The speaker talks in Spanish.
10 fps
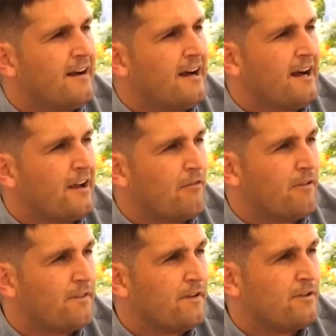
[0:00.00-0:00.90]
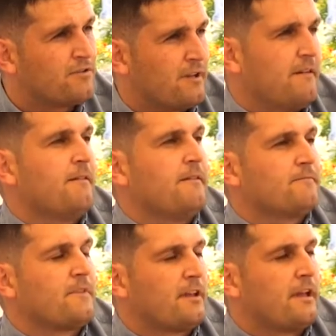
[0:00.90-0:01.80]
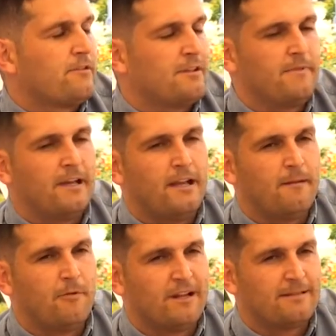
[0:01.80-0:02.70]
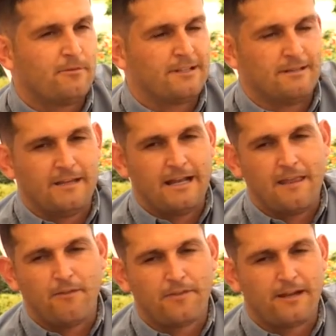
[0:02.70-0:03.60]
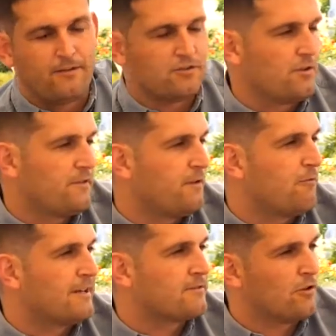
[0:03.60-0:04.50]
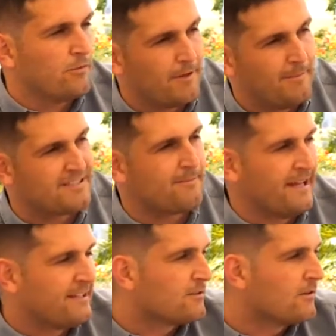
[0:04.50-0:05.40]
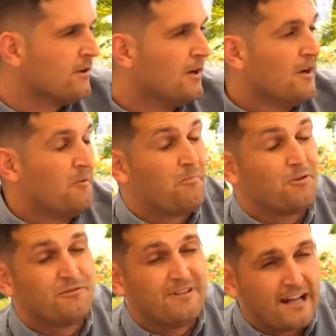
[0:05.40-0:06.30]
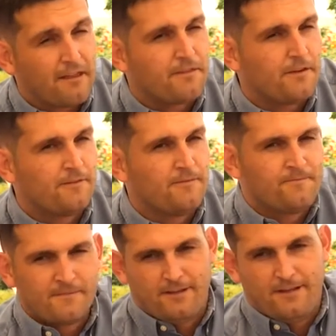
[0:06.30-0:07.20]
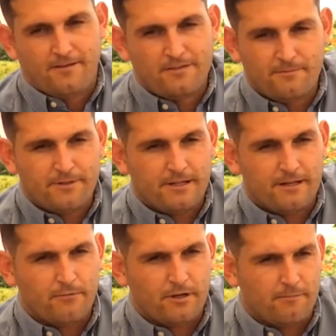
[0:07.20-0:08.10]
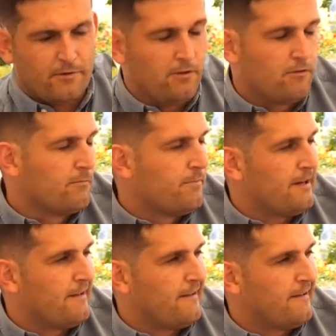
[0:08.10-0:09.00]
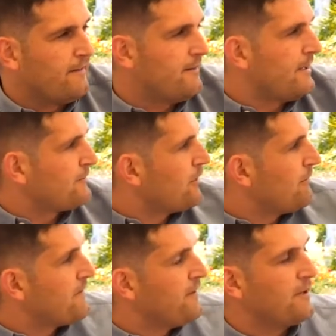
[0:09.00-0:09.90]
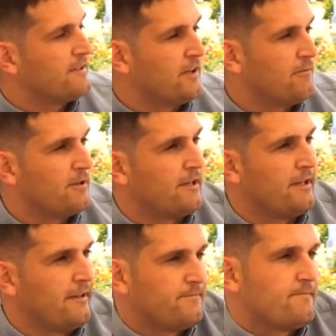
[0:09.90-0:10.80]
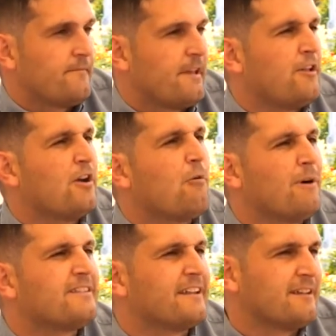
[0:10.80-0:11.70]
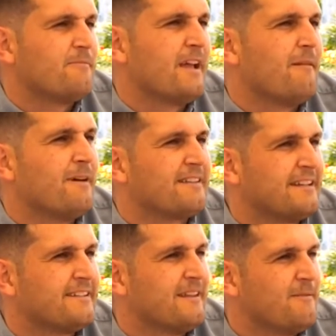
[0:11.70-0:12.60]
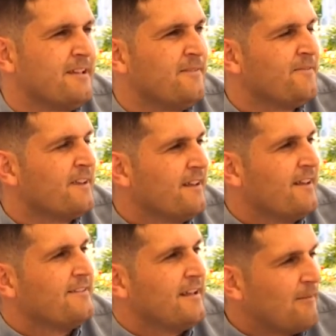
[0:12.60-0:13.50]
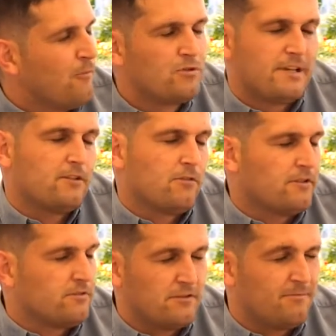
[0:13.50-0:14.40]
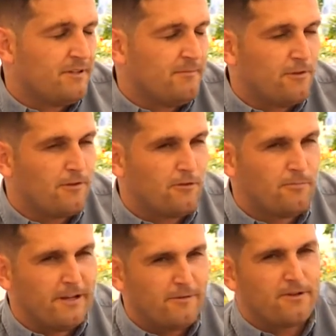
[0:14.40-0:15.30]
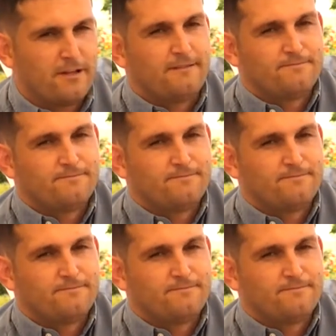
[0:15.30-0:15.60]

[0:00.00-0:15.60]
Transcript: a los vecinos y eso, que, que, a ellos también les molesta porque también a las 12 de la noche, 12 y cuarto, los novios van a pasar para adentro, ponen una canción y yo siempre pues, le pido disculpas a todos los vecinos que tengo porque ellos aguantan también bastante de mí, de la música y todo eso. Yo siempre le pido disculpas a ellos porque